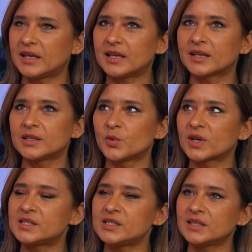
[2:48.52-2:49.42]
يعني
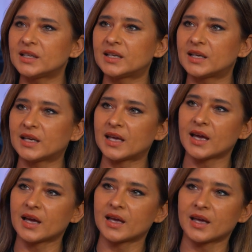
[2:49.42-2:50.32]
واخدينك
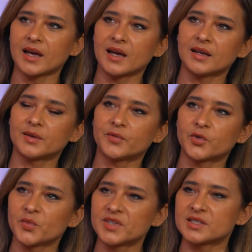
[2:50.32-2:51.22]
ك ك
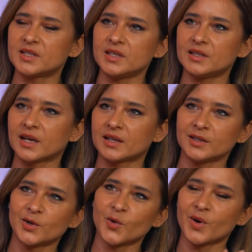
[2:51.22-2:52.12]
فروم ذا سكرين يعني
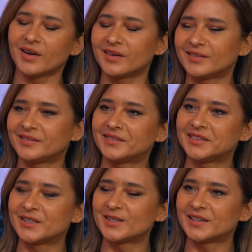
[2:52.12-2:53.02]
اللي هو
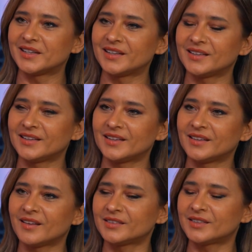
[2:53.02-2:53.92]
ايوه ايوه
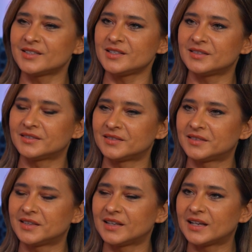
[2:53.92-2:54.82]
اللقطه دي
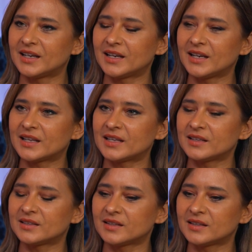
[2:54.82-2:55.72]

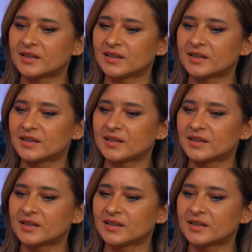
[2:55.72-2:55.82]
لكن